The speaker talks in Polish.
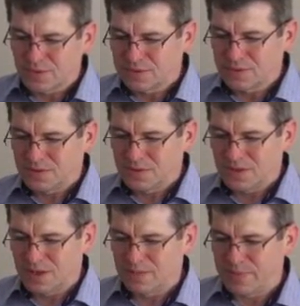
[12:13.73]
o tym
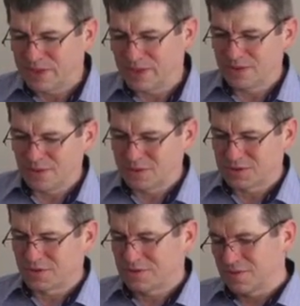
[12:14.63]

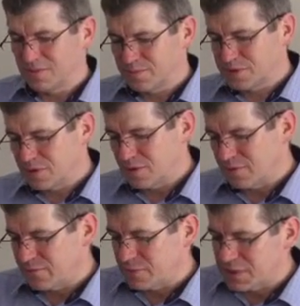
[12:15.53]
paradoksie, o tym
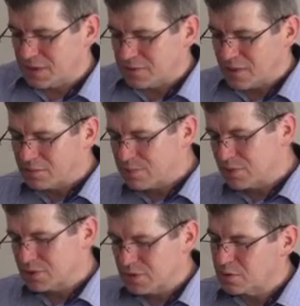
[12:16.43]
odwróceniu jakby
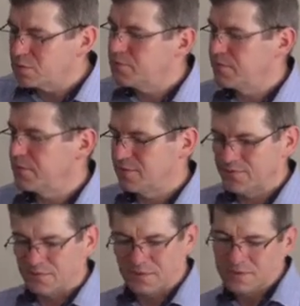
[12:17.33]
porządków
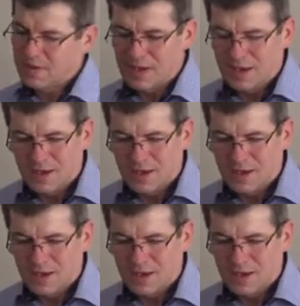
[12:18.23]
w, e,